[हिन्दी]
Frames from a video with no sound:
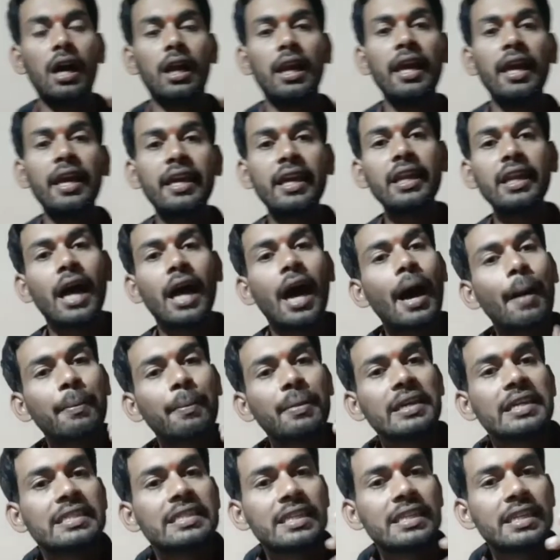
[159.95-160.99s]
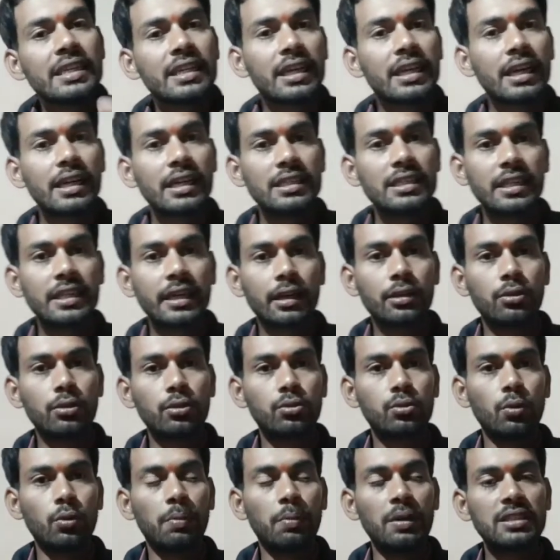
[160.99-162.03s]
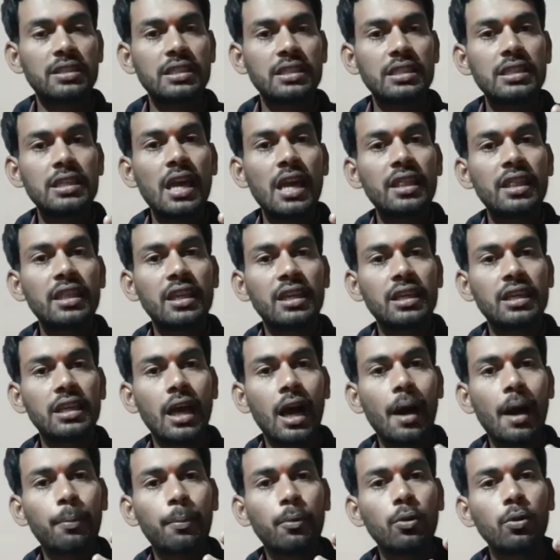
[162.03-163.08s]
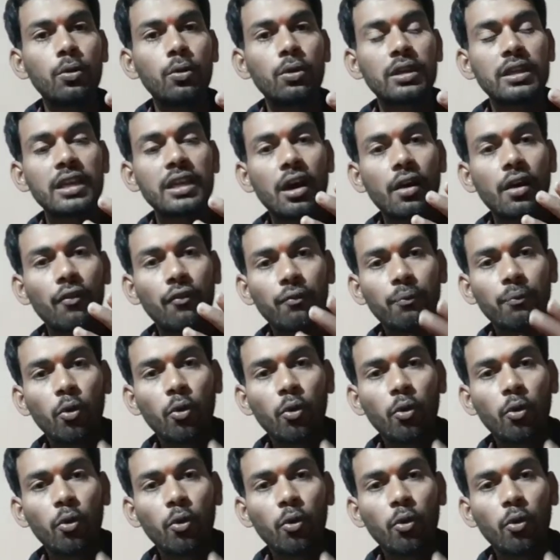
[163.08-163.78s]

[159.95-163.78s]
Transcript: लेकिन आप इजीली कर लीजिएगा दोस्तों बस यह देखिए आपको क्या